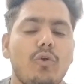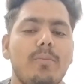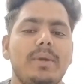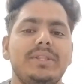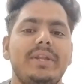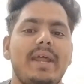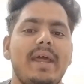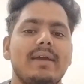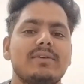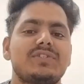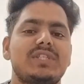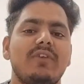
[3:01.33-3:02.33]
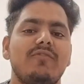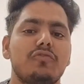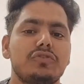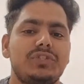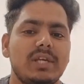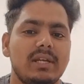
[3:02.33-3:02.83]
कि रोमन रेंस से
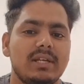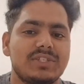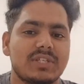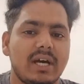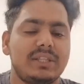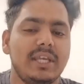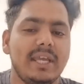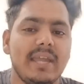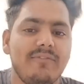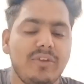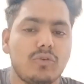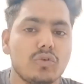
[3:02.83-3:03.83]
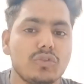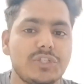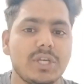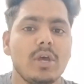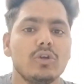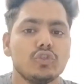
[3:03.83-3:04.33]
वो जेलस खाते हैं
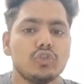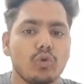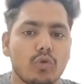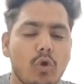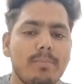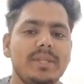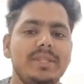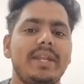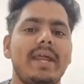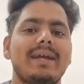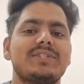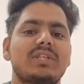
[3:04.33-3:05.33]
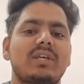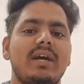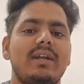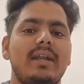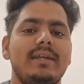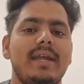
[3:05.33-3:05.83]
बिकॉज जो रोमन रैंक्स
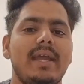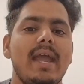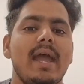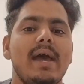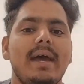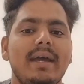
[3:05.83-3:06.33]
कर रहे हैं